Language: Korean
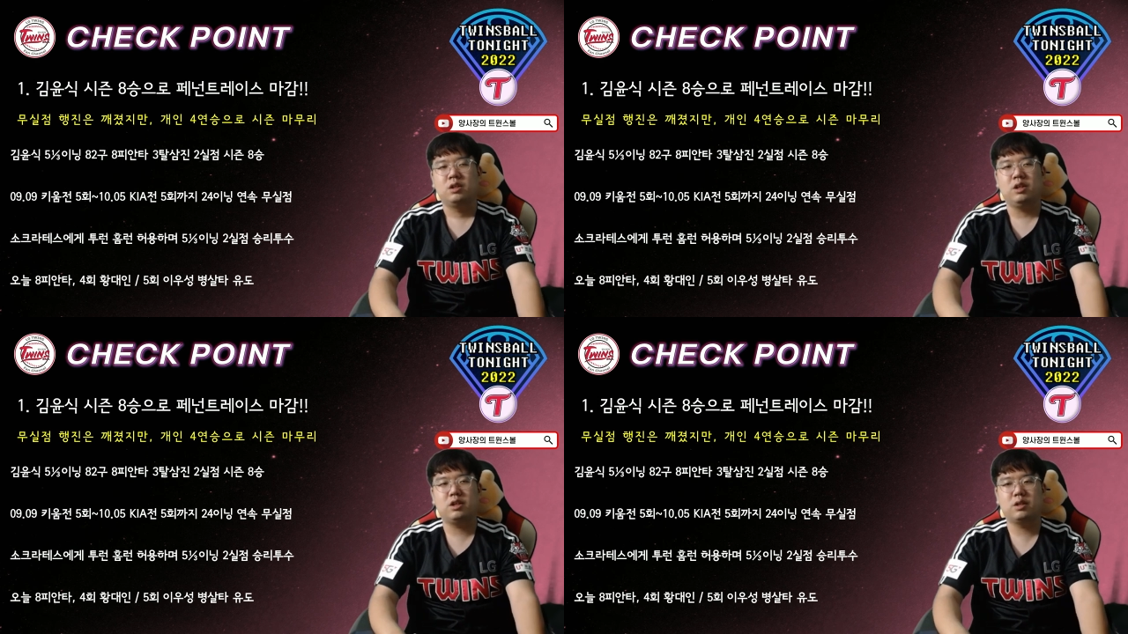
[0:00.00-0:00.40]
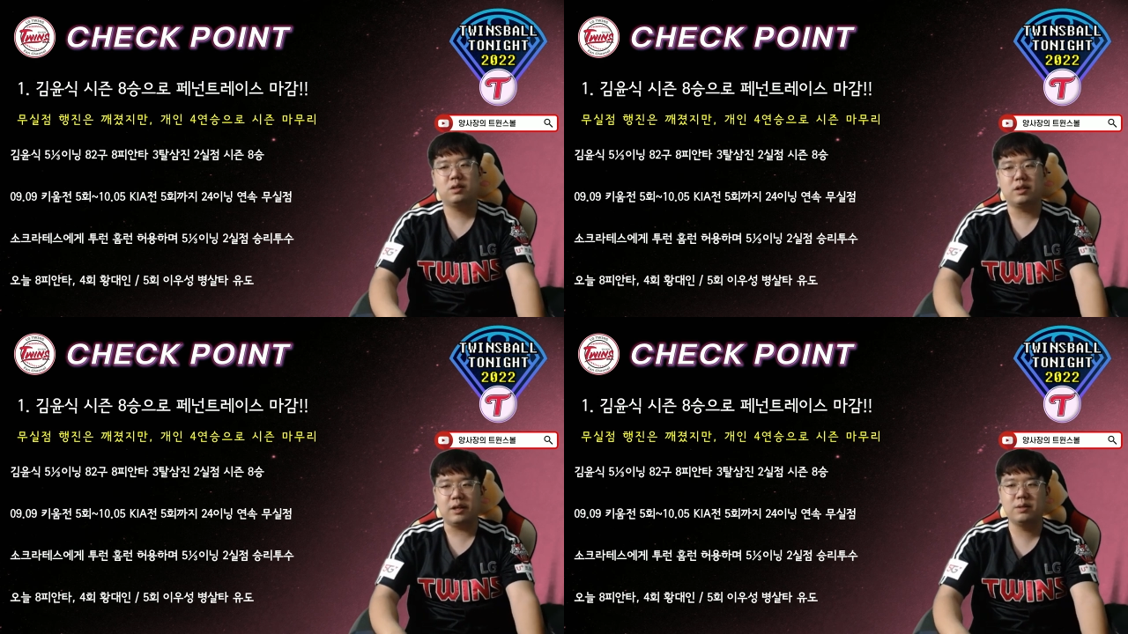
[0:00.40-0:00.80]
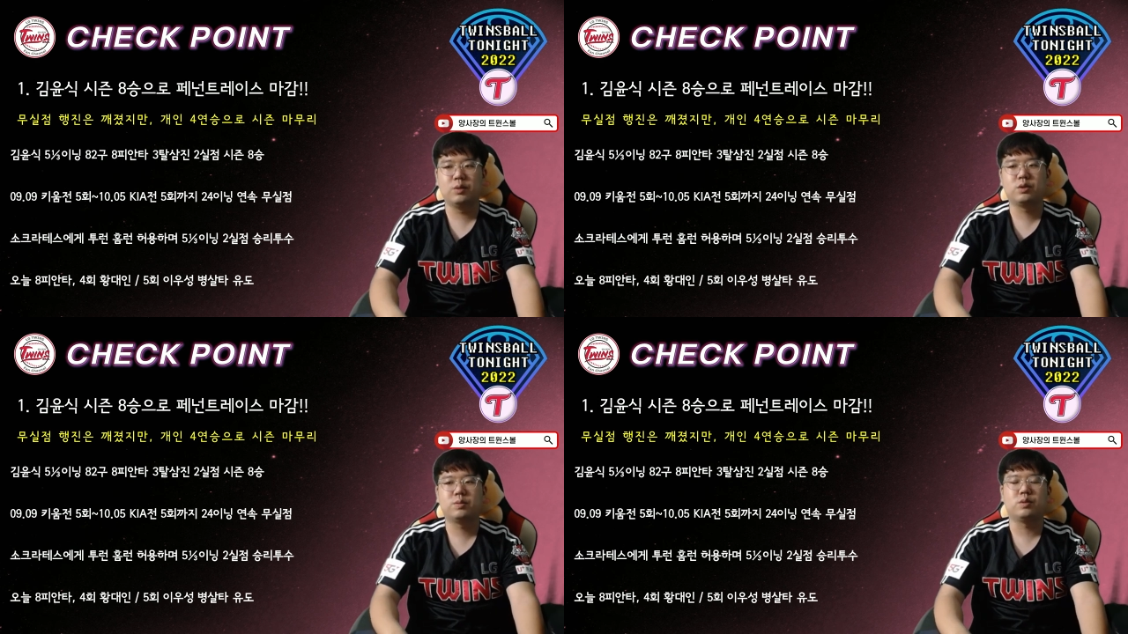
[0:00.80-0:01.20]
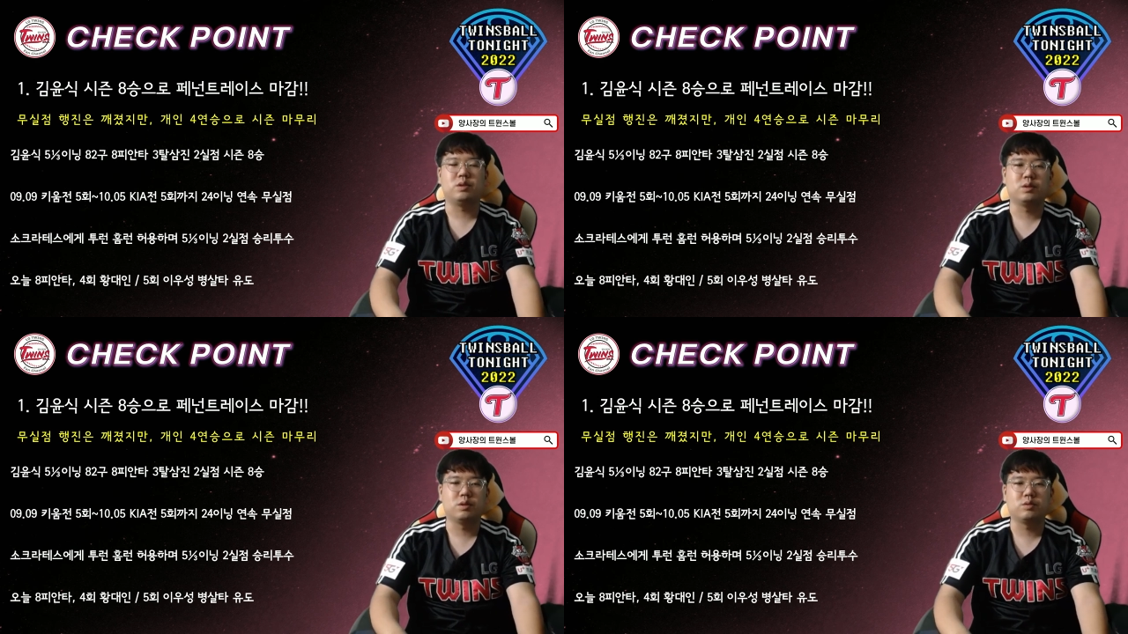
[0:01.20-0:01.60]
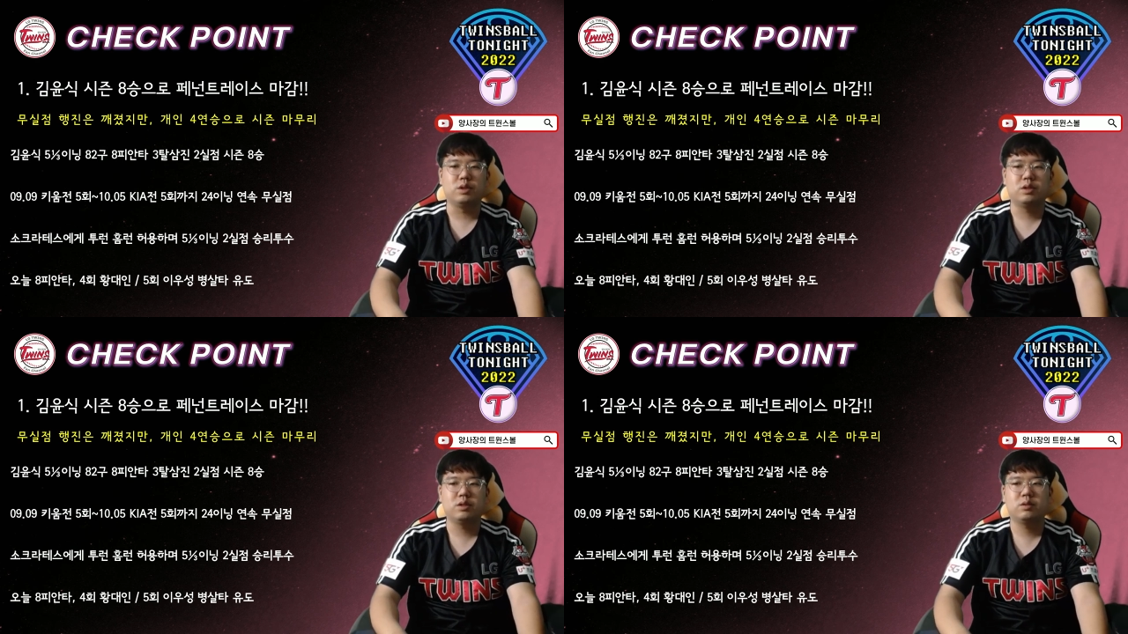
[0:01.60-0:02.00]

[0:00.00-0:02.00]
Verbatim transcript: 이끌어내는 모습도 있었고요.